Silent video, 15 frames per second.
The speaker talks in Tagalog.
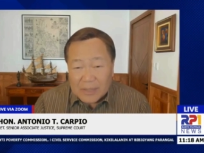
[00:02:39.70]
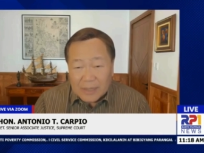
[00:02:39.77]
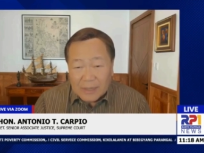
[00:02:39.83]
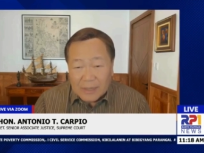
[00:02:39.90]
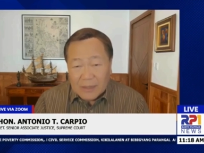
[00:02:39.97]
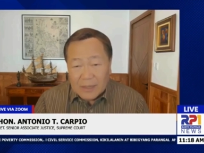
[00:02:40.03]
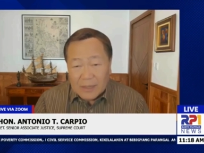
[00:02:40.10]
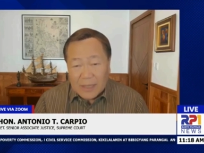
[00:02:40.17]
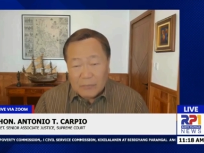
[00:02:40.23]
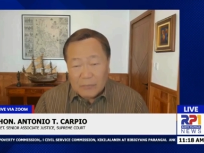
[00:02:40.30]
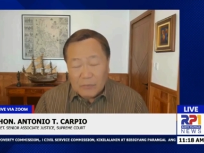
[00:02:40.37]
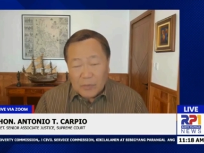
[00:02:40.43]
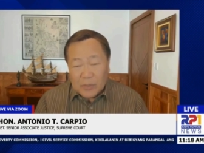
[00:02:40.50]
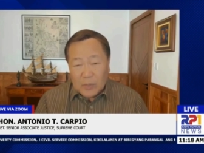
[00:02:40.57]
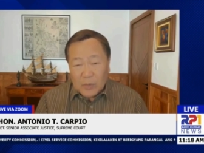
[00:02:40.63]
If we
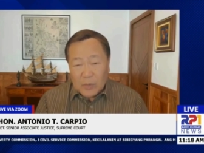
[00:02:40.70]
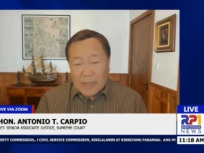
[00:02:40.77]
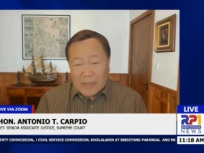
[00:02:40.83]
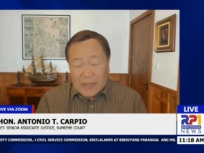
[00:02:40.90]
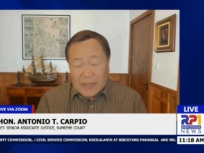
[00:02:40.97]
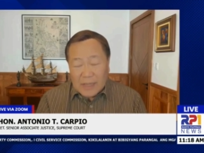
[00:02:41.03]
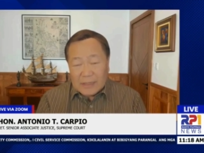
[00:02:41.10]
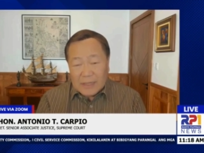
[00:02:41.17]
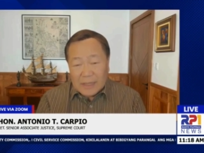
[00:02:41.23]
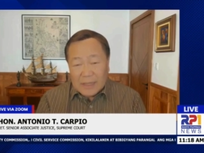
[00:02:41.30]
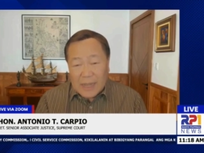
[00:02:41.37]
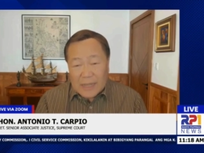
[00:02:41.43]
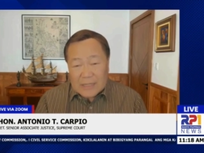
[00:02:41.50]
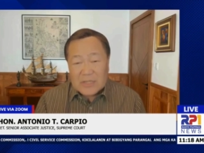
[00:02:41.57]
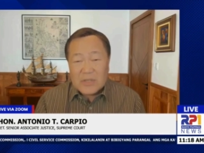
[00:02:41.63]
do not get the gas,
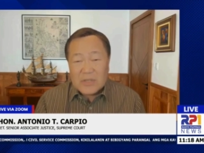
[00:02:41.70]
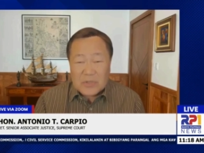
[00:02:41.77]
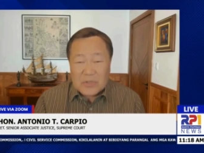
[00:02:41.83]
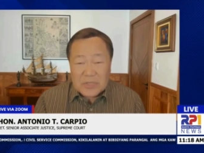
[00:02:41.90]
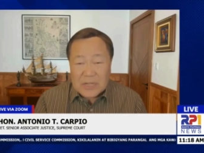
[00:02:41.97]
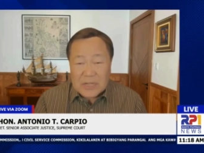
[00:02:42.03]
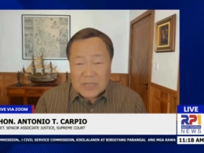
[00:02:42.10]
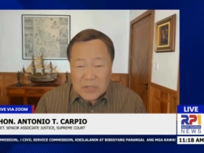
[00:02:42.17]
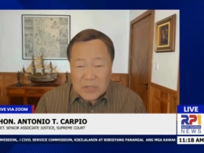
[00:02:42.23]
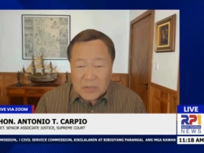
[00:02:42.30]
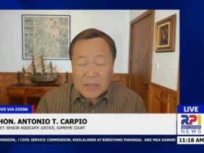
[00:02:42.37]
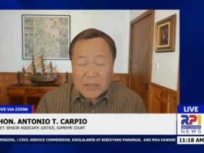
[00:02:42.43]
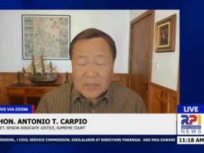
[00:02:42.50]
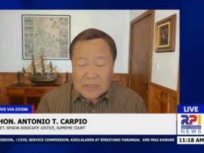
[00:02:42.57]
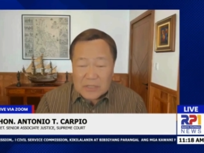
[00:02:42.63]
useless yung
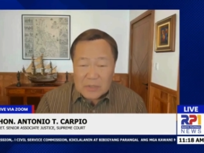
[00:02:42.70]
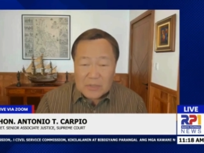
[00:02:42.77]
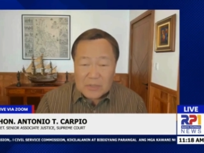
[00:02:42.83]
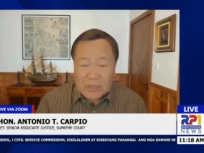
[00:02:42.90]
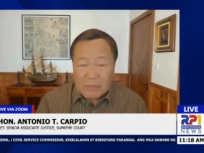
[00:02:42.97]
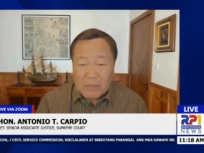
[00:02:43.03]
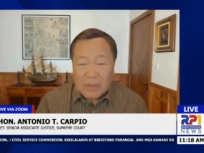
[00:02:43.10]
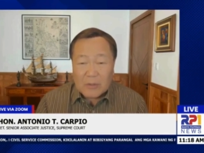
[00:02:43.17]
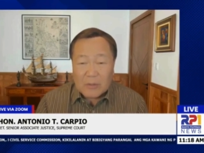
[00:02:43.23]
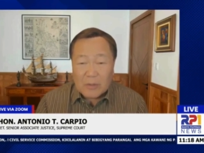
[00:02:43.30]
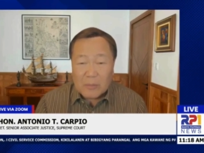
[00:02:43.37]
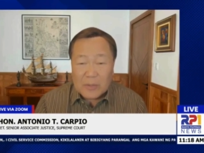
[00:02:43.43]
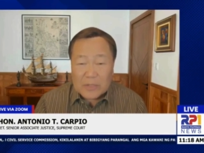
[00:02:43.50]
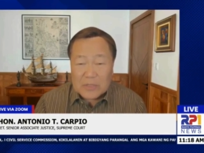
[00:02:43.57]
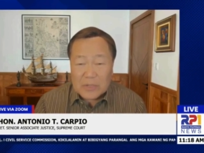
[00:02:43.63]
exclusive economic
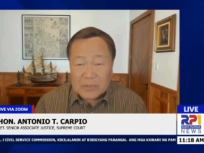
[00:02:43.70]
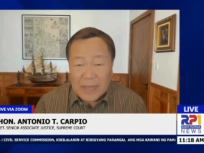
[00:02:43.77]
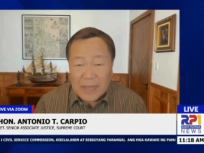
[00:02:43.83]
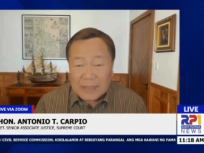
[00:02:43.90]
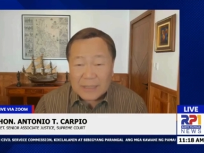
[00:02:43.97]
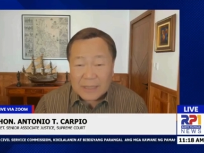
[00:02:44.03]
zone natin.